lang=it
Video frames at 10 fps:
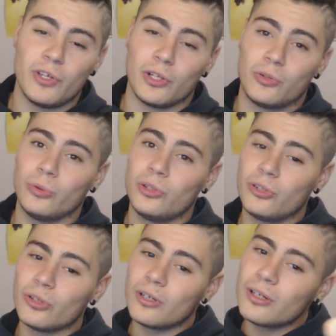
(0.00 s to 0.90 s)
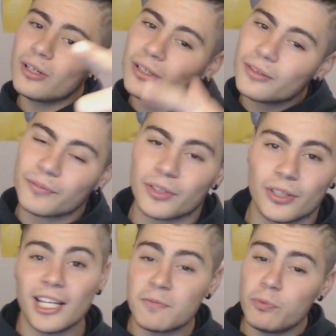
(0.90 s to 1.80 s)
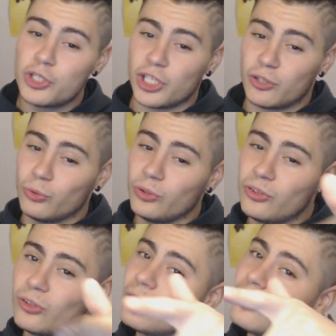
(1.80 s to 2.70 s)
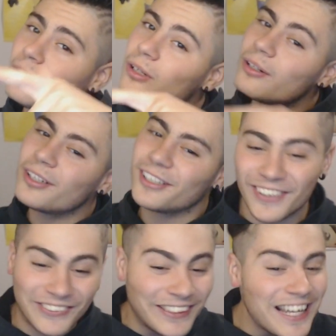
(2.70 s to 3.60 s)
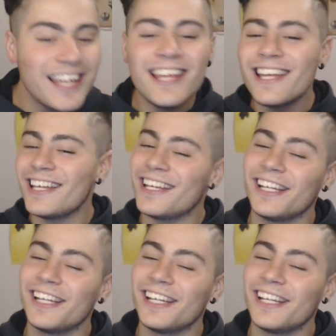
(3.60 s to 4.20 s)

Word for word: video è tutto. Da sbuci è tutto. Questo video.